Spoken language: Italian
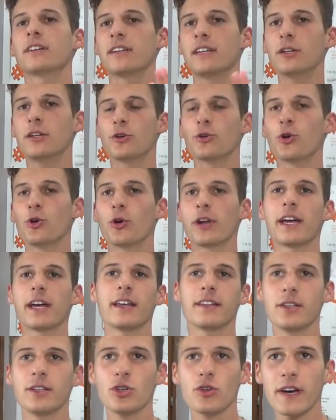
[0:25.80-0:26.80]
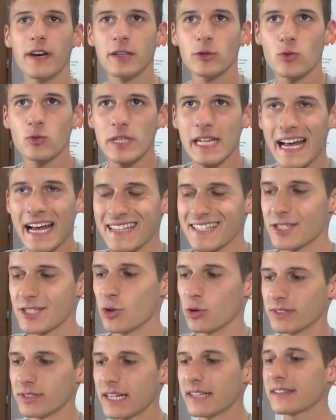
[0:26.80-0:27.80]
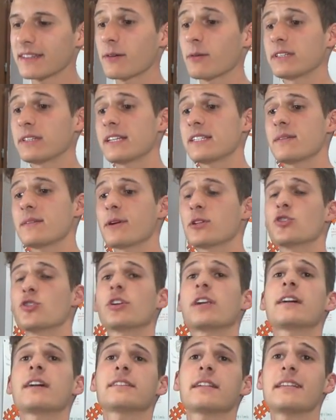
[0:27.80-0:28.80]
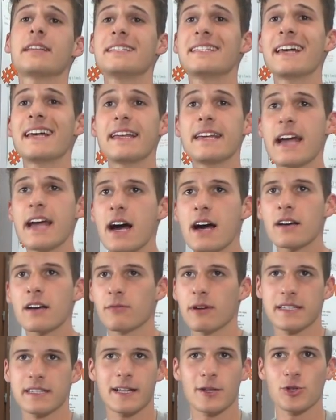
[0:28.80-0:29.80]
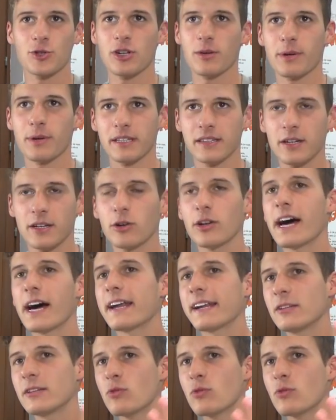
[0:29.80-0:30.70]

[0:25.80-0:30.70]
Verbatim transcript: in onore di Juventus Lazio. 34esima giornata di Serie A, una stagione particolare,